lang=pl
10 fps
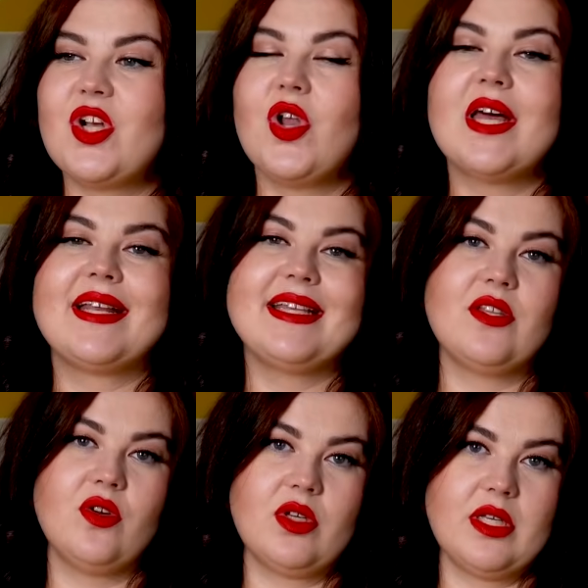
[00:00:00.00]

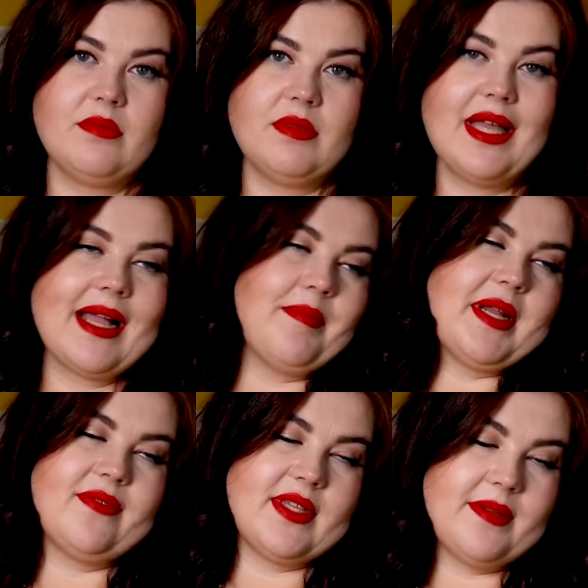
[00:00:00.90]
cholernie drogie, taka
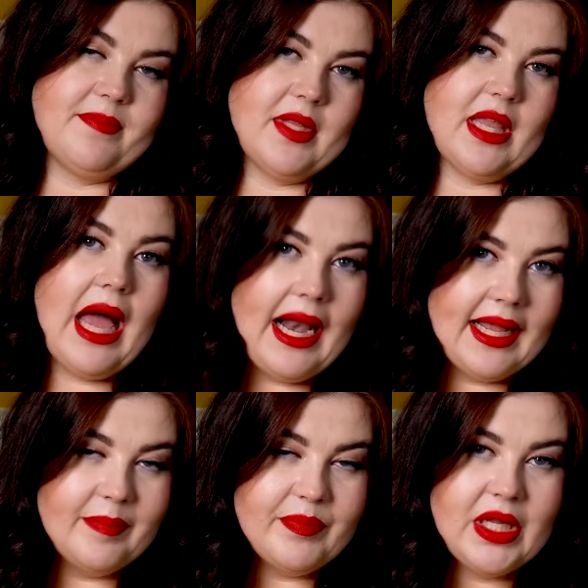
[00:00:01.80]
prawda.
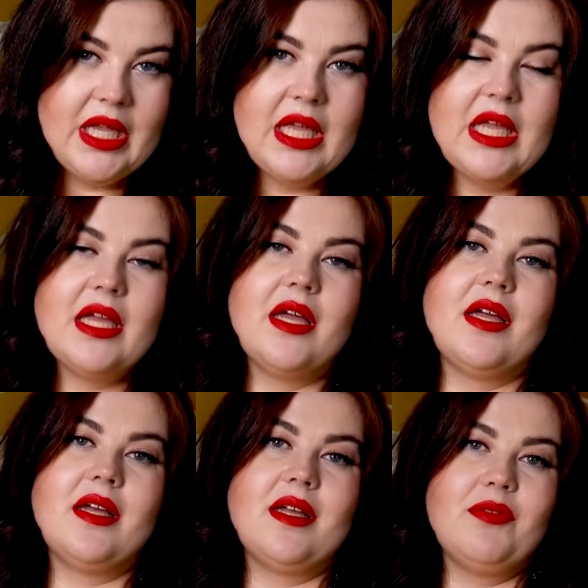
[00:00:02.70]
Ale
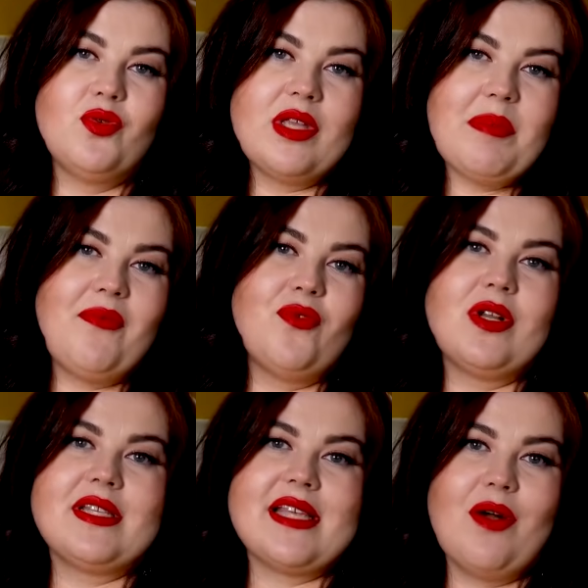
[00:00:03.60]
E, tutaj mam w
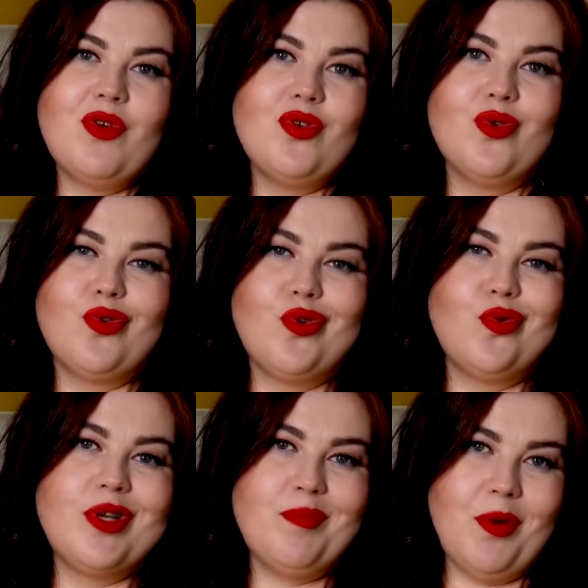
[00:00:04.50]
ogóle cały
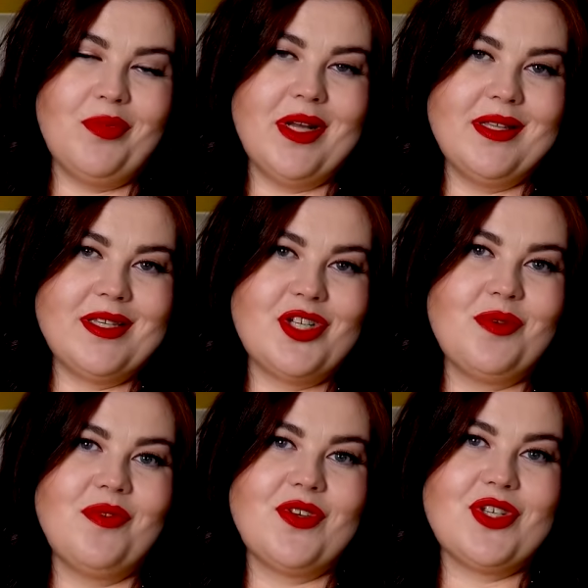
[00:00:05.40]
look Uli Popken. Zacznijmy